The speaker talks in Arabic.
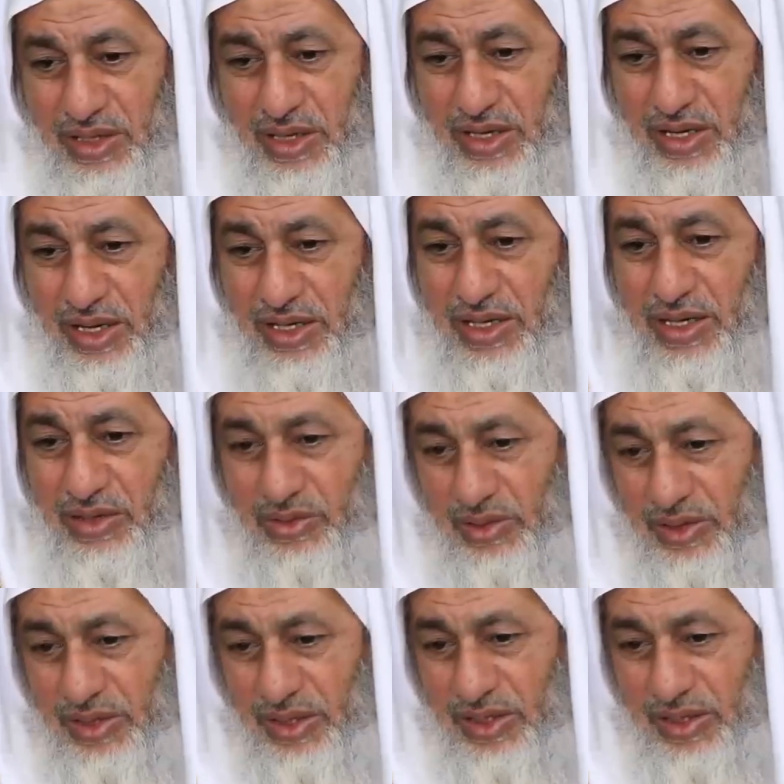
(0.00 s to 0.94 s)
العائلة
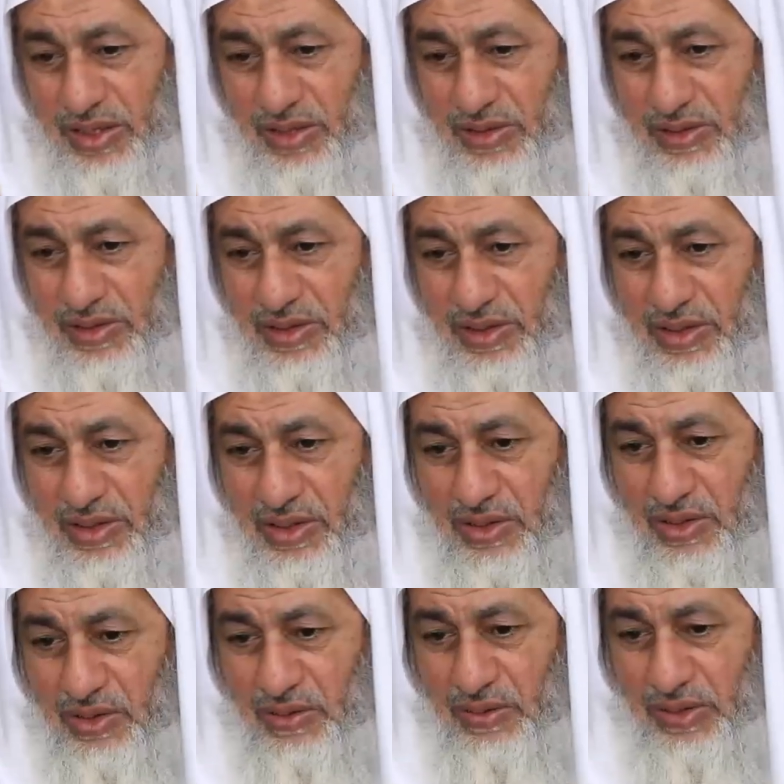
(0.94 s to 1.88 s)
كلها
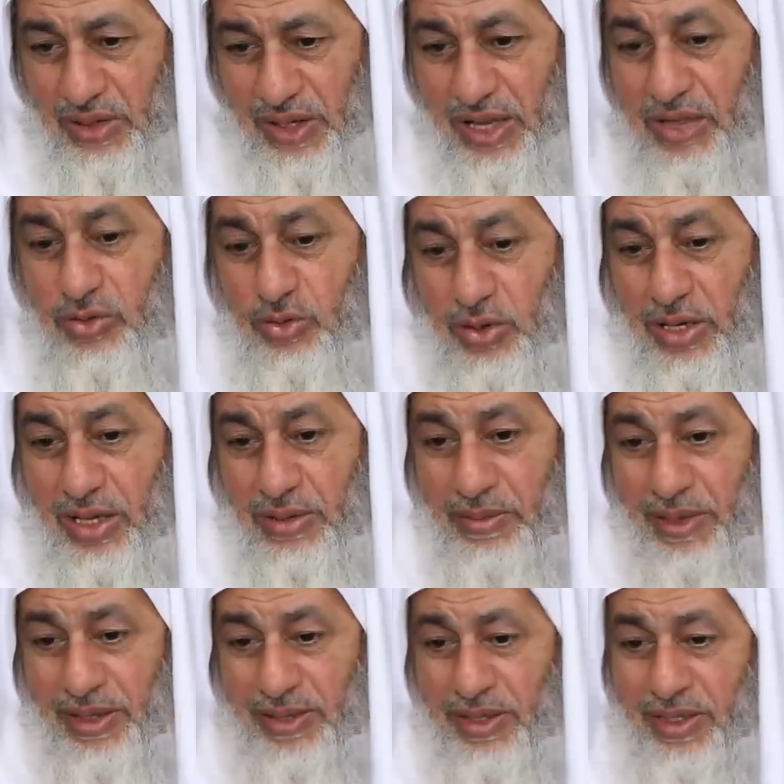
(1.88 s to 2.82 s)
حيث لا
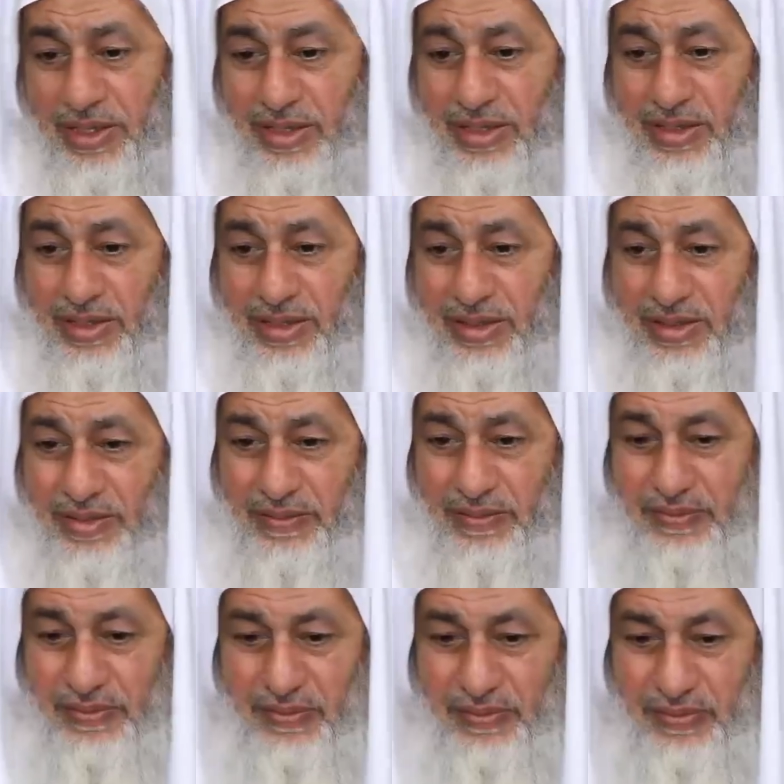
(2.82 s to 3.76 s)
معنى لل هم
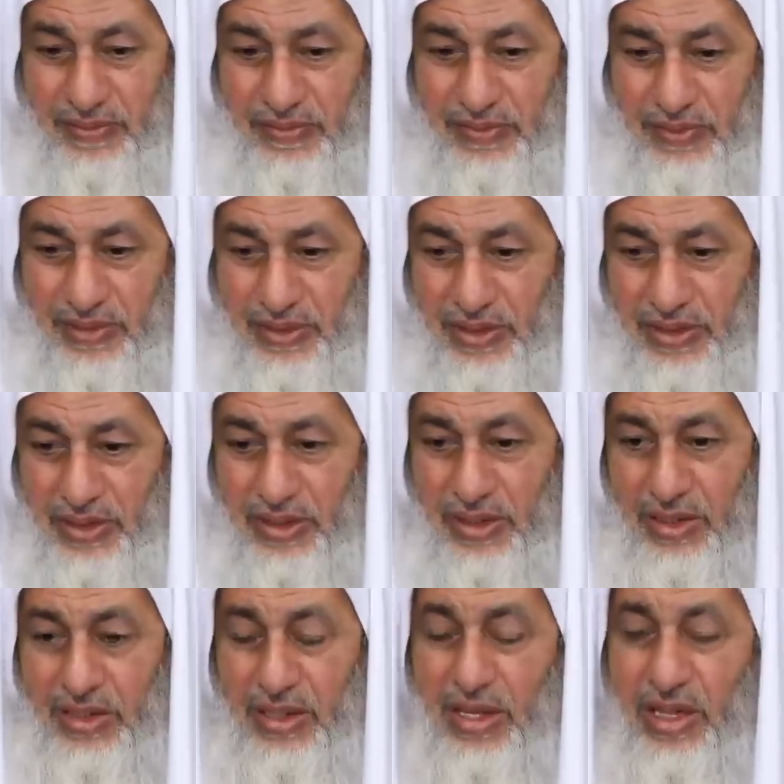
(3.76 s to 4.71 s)
مش معترضين
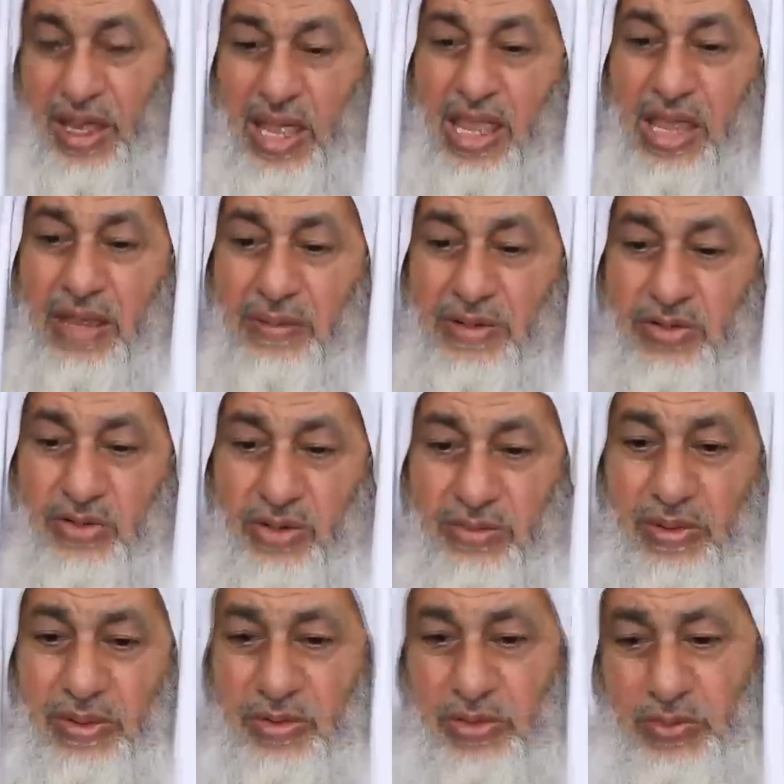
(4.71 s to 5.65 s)
اي بس
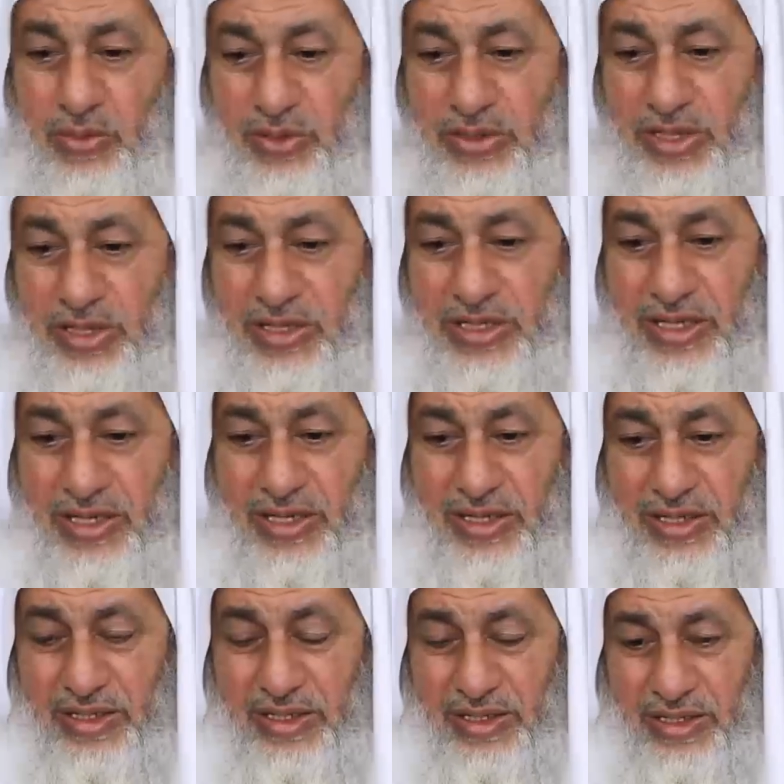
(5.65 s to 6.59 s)
هم مش معترضين
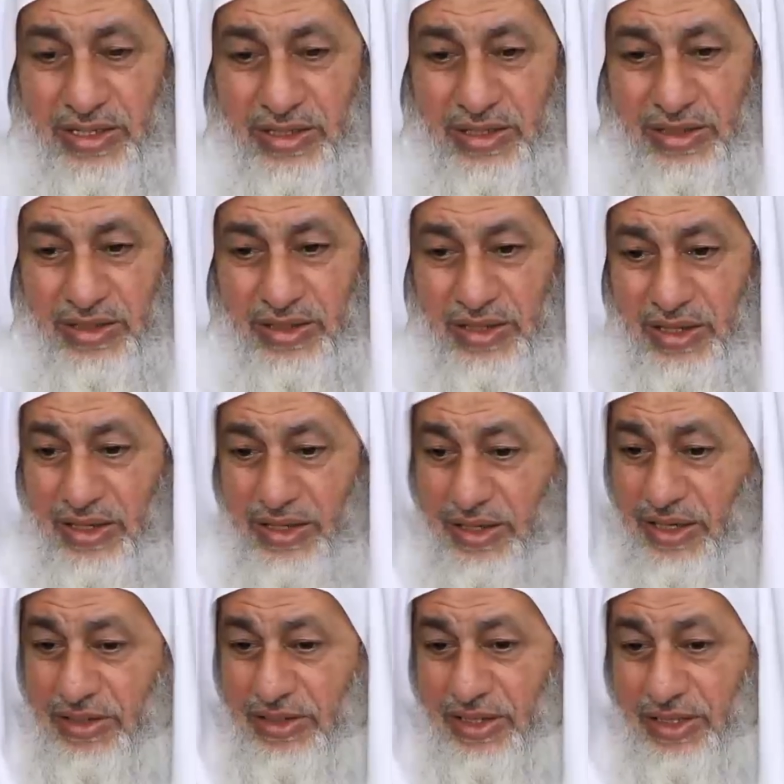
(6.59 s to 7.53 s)
لكنك
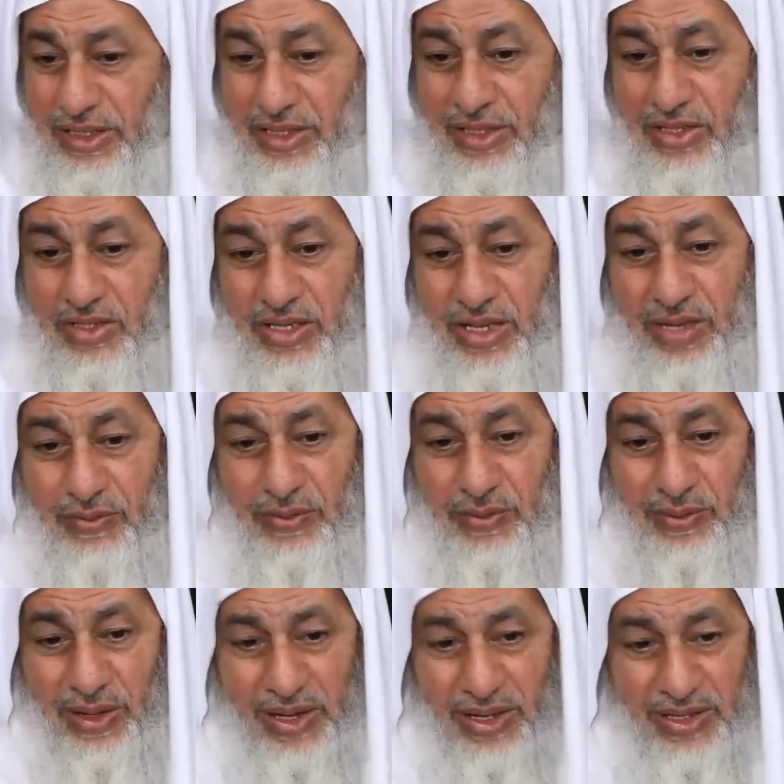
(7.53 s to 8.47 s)
لا تضعين الشيء
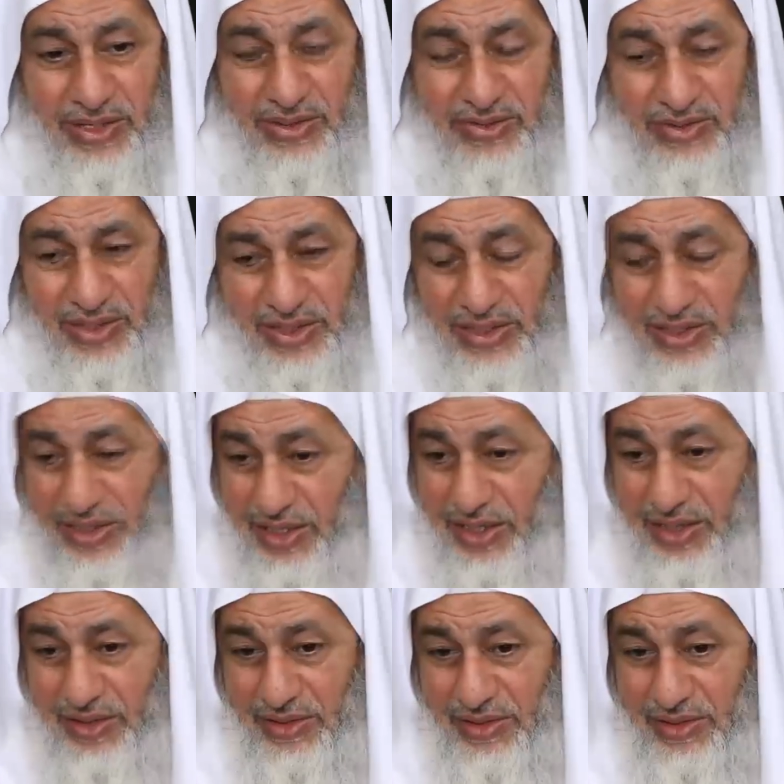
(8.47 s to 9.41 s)
في محله الصحيح
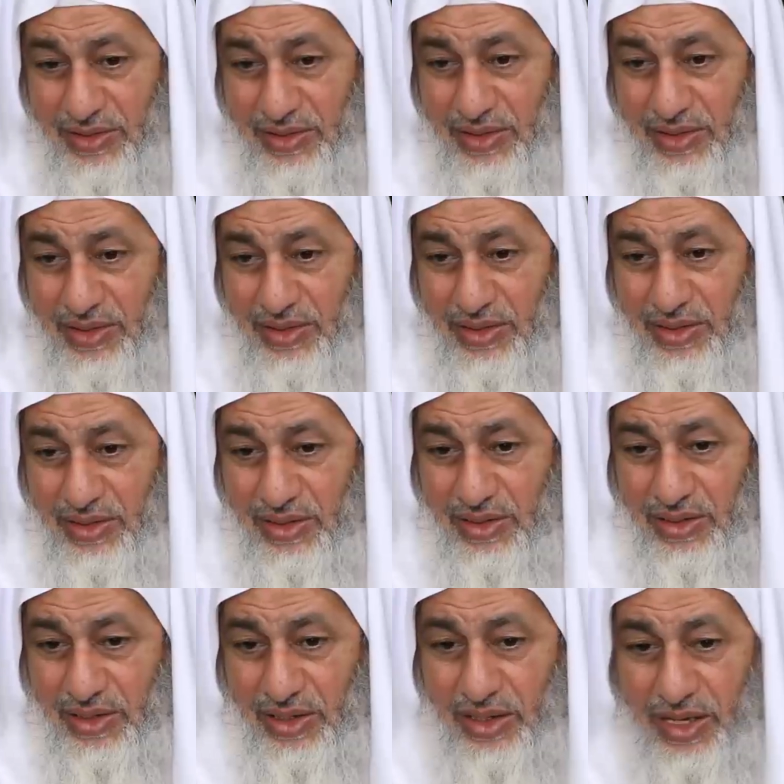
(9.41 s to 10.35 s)
الان
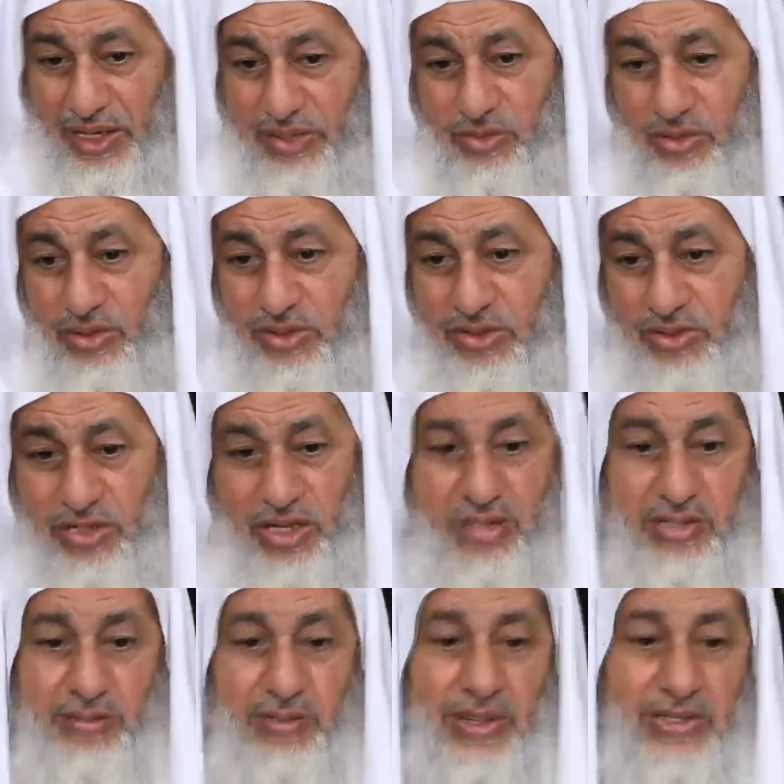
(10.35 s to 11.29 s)
الان تكون
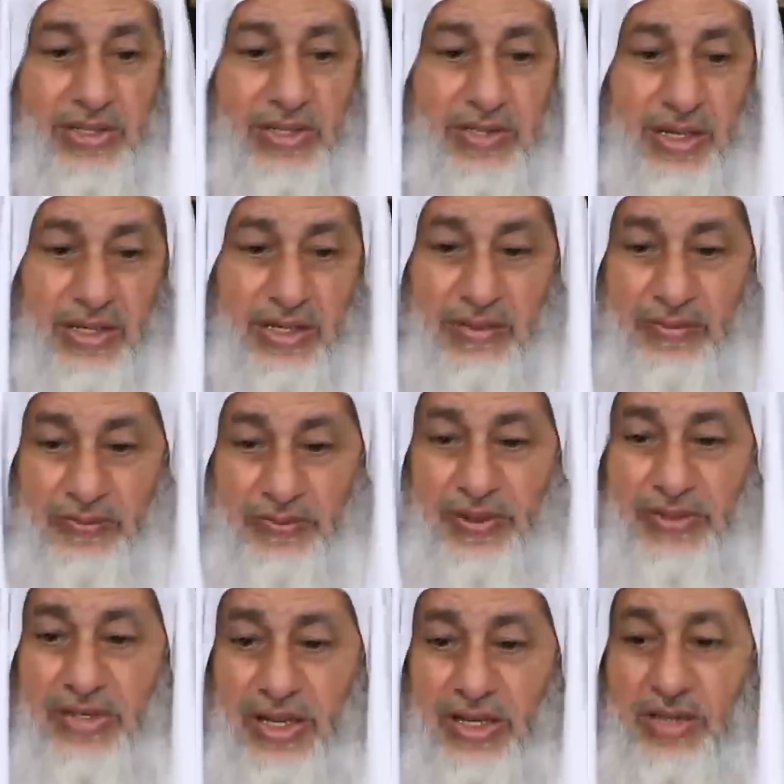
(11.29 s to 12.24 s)
الشخص ماشي سليم
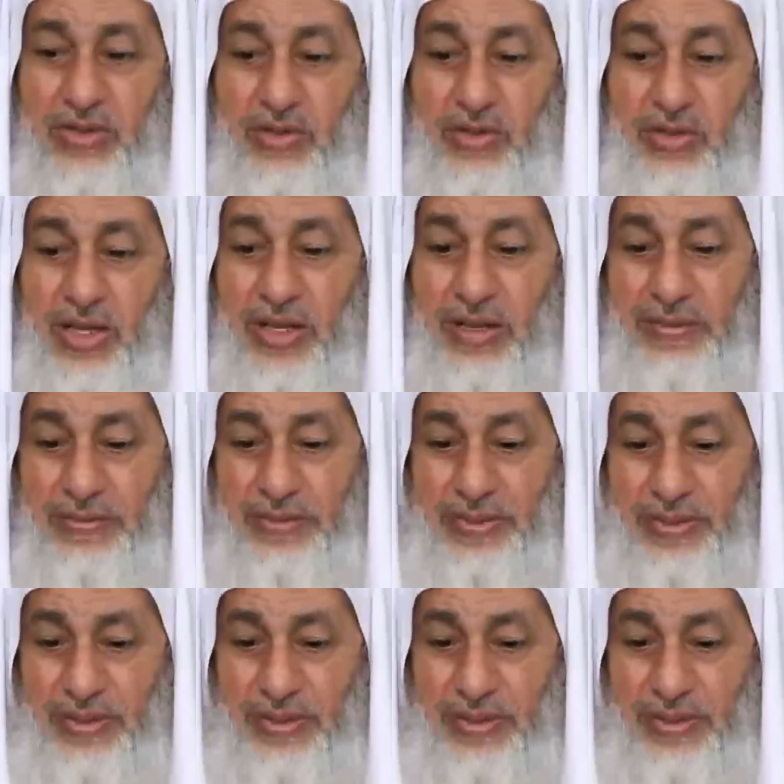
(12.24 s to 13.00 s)
فجاه يصاب